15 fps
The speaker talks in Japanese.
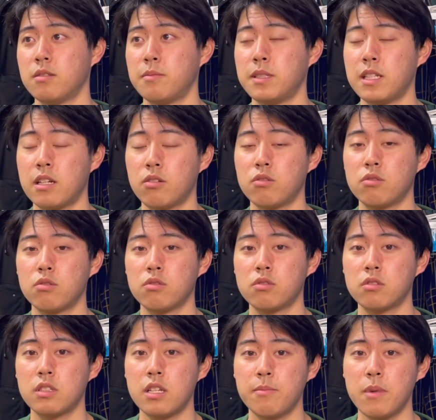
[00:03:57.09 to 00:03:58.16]
みたいなことを送っ
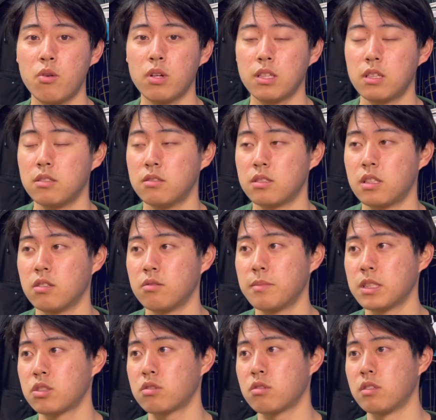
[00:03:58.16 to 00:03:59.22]
て今終わってるんですけど、まあ、
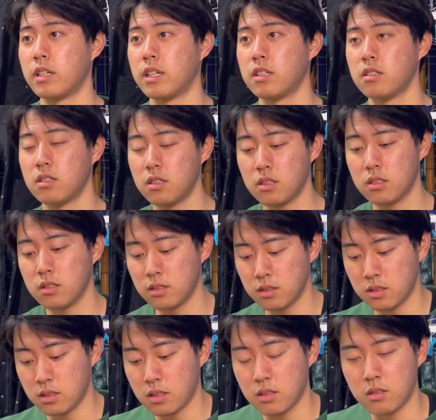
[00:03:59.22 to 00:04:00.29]
ちょっとね、
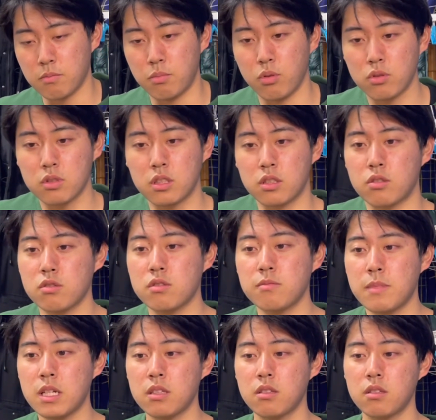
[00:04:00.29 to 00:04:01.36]
僕、人
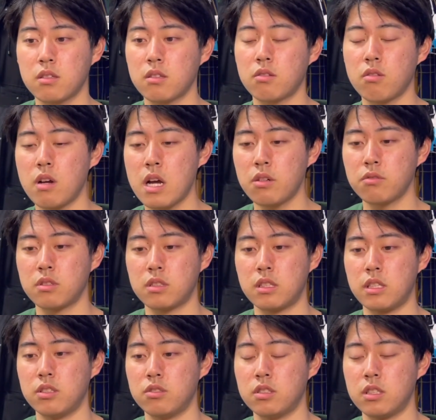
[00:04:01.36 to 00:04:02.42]
妻と会うって
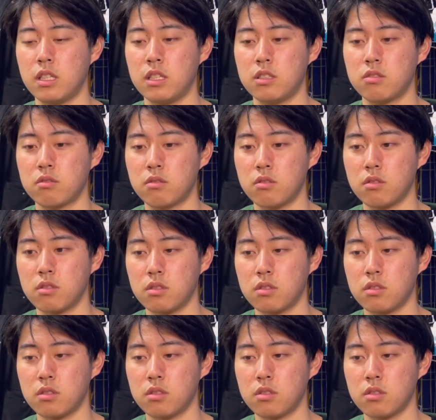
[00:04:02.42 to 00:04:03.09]
いう時点でちょっと